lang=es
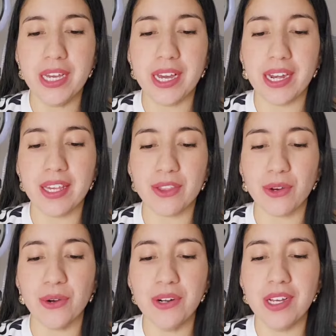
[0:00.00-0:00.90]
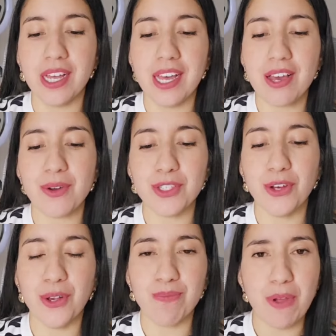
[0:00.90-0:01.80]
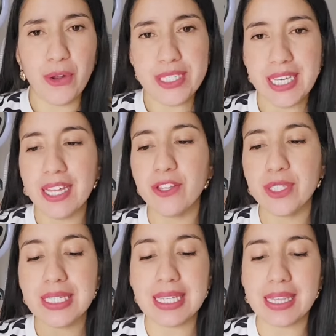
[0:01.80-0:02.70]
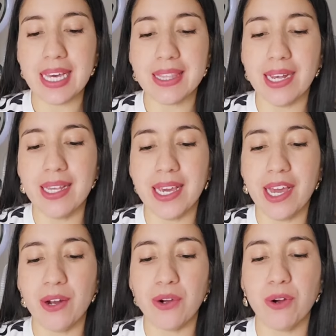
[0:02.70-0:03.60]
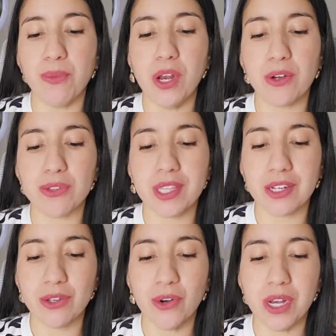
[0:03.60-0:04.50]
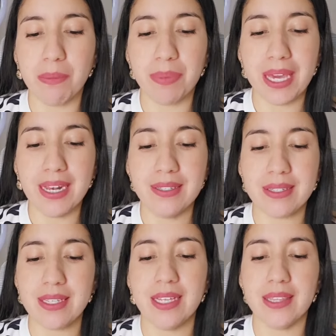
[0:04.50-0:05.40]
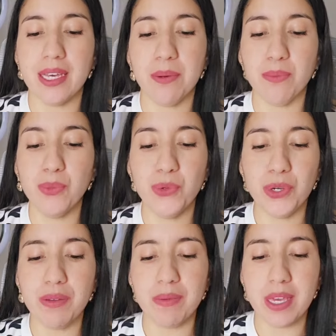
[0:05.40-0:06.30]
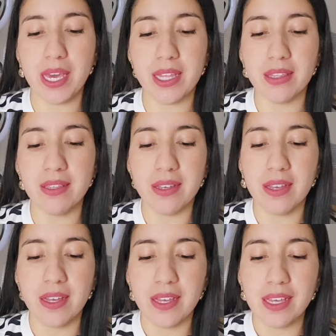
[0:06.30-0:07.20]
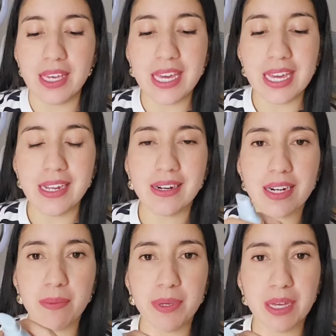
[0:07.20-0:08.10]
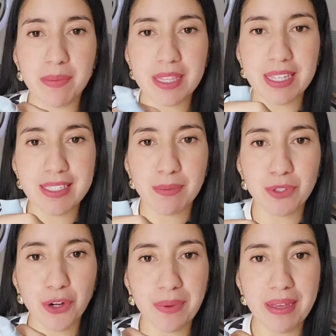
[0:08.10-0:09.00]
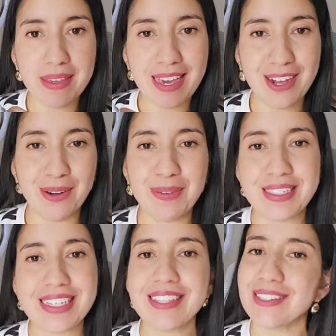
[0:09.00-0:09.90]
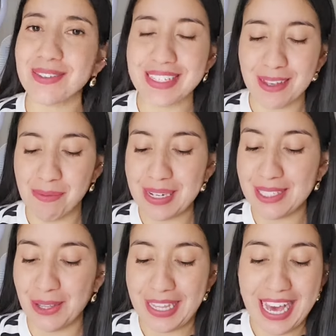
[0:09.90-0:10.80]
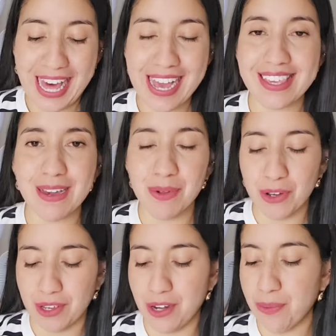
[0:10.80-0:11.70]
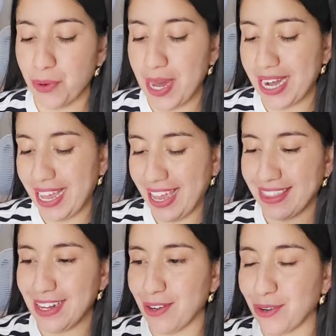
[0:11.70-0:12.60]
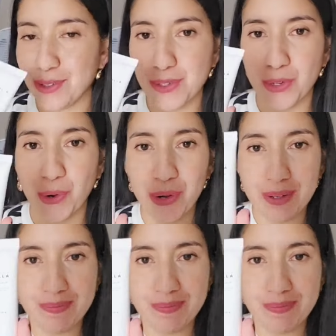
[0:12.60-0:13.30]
ligerito cuando me lo eché no se sentía tan ligero como el contacto con la piel, se siente muy bien y rápidamente se absorbe y es como si no tuviese puesto nada, ya me lo quiero probar en el rostro.